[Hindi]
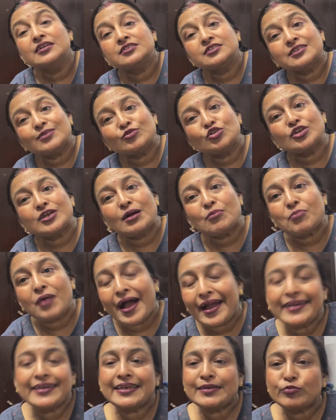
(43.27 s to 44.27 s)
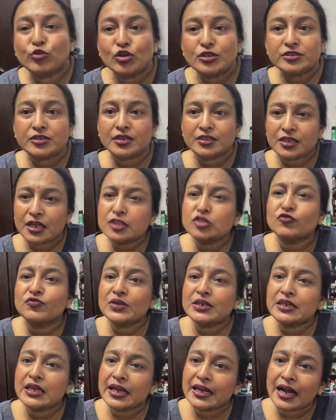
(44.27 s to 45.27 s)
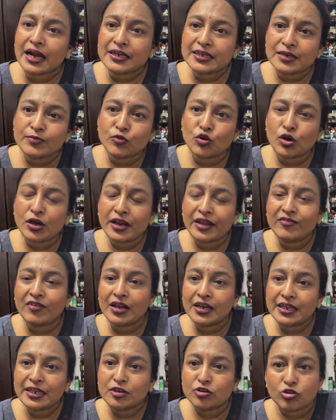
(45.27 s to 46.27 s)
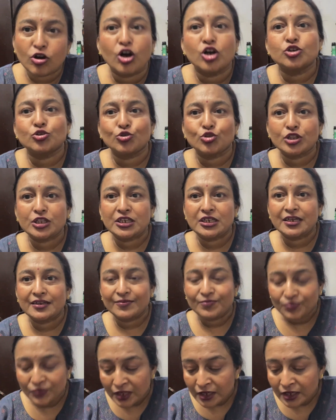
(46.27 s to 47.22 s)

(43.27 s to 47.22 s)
जब उनका भाई नहीं बोल सकता तो फिर ये आके बोलने वाली कौन होती है